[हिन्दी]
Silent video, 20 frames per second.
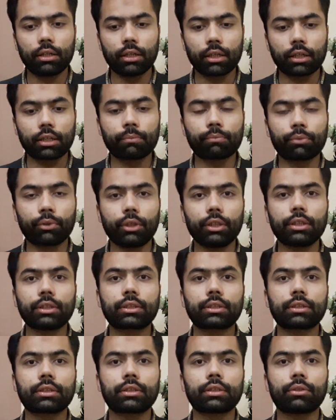लेकिन
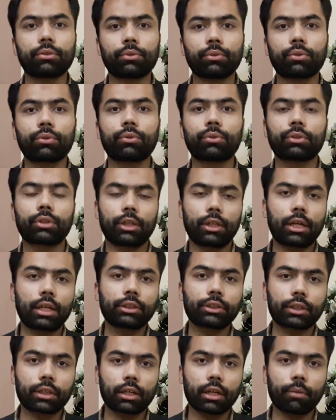पुलिस उनको
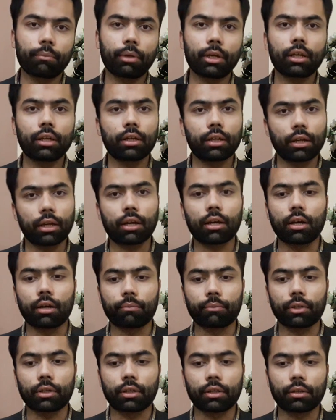तलाश करने में
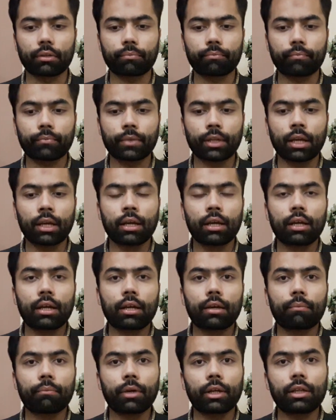नाकाम रही
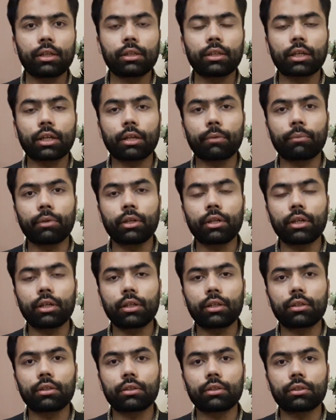बहरहाल तकरीबन
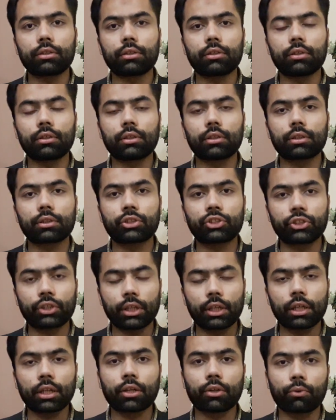
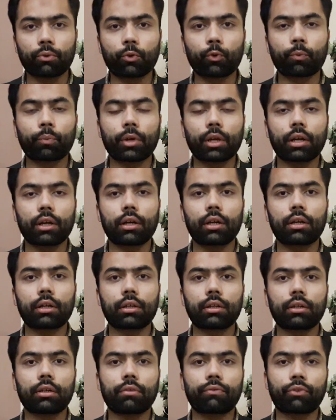छः करोड़ रुपए का
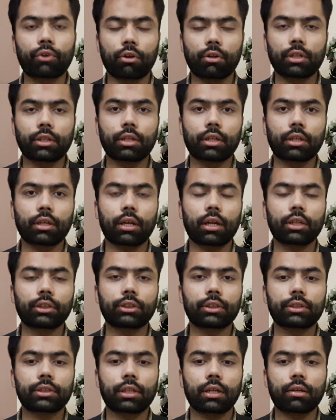फ्रॉड करके
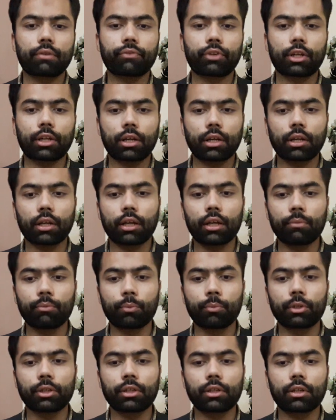आयशा सना फ़रार हैं
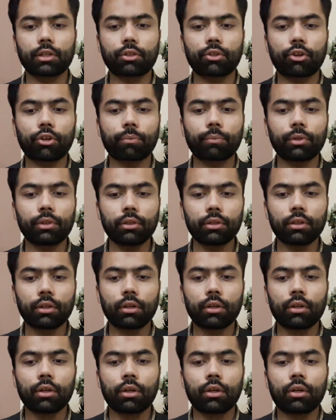मुबैना तौर पर
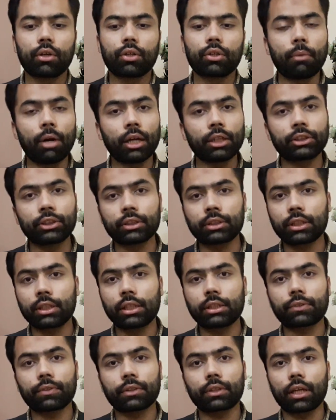अब आयशा सना
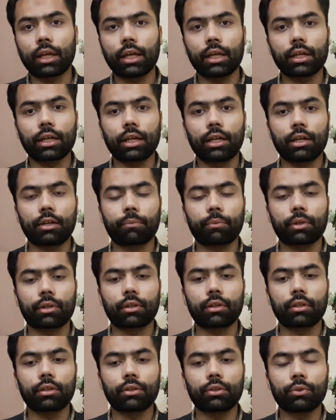इस वक्त है कहाँ
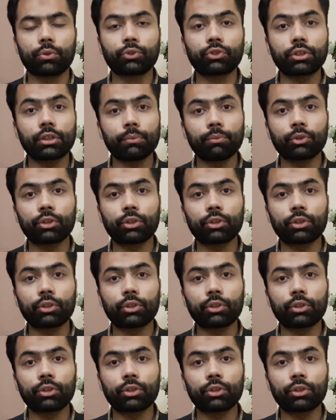पर उससे